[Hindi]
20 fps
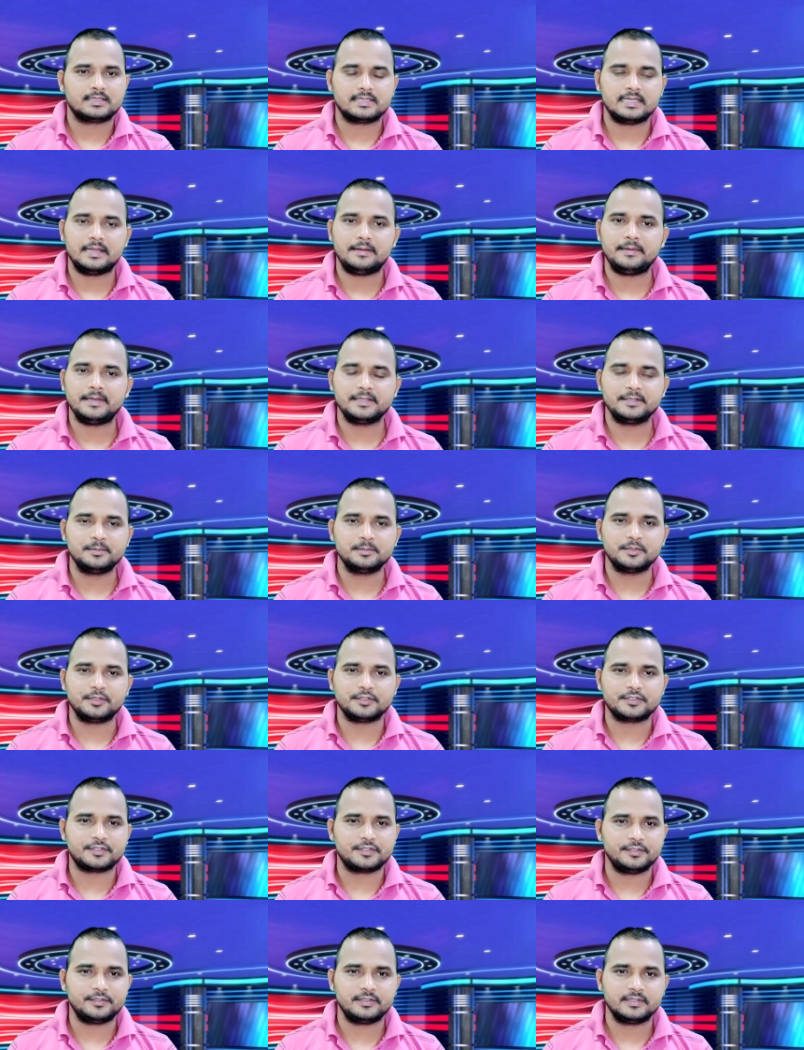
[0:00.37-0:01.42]
अस्सलाम वालेकुम
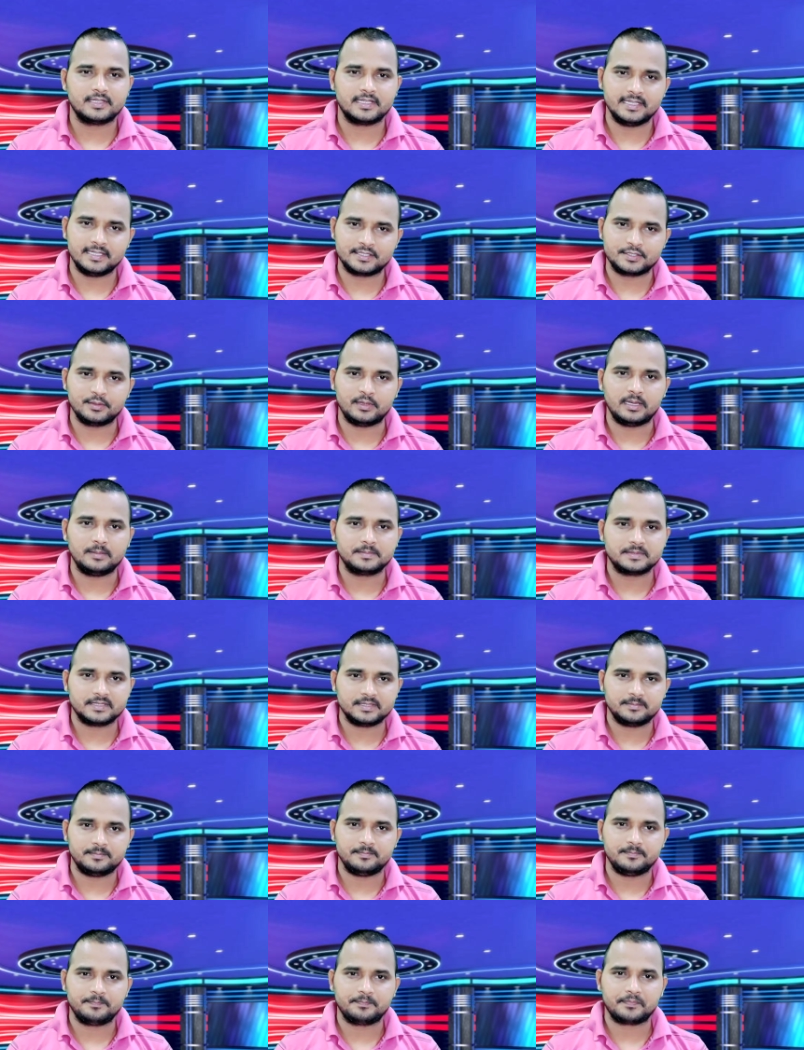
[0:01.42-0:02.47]
दोस्तों कैसे हो आप
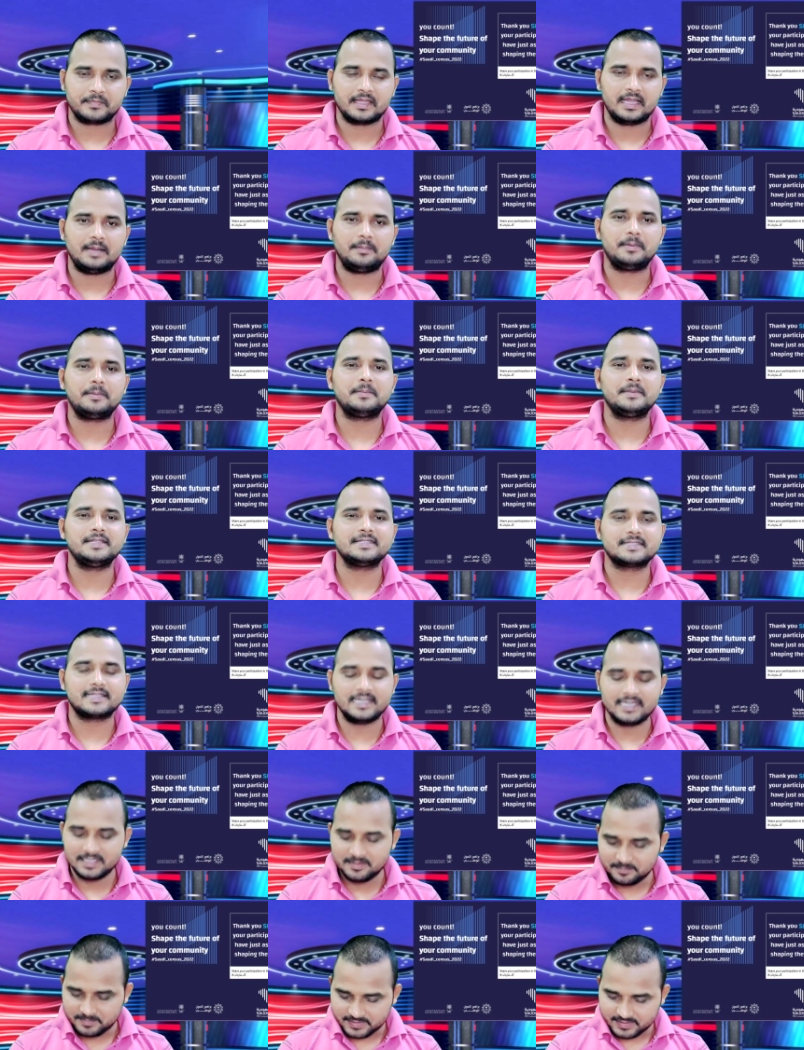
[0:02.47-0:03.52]
सब आप अपने
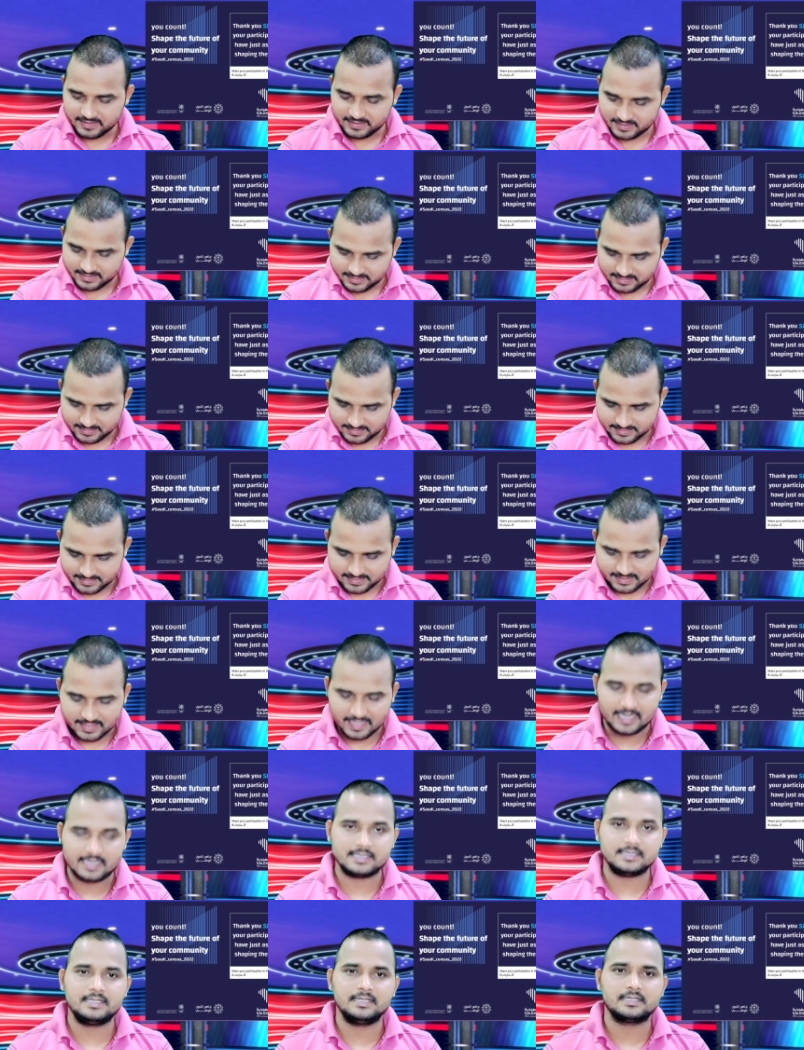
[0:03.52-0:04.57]
स्क्रीन पे ये
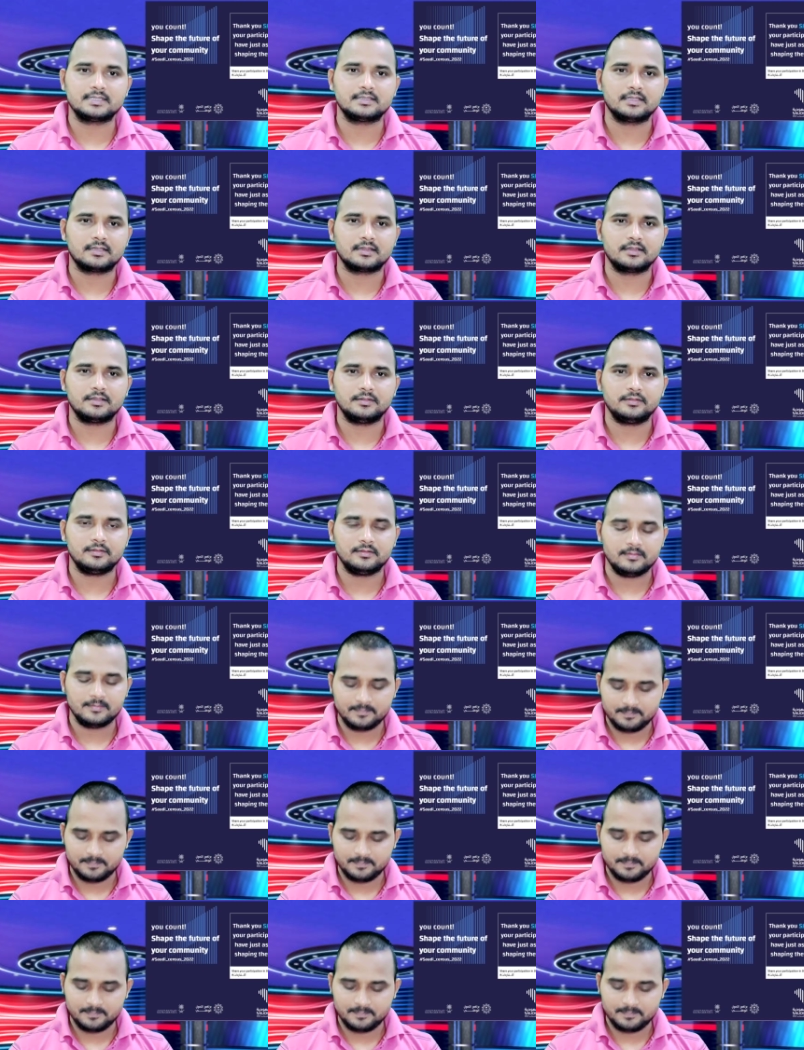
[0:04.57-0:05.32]
कार्ड देख सकते हो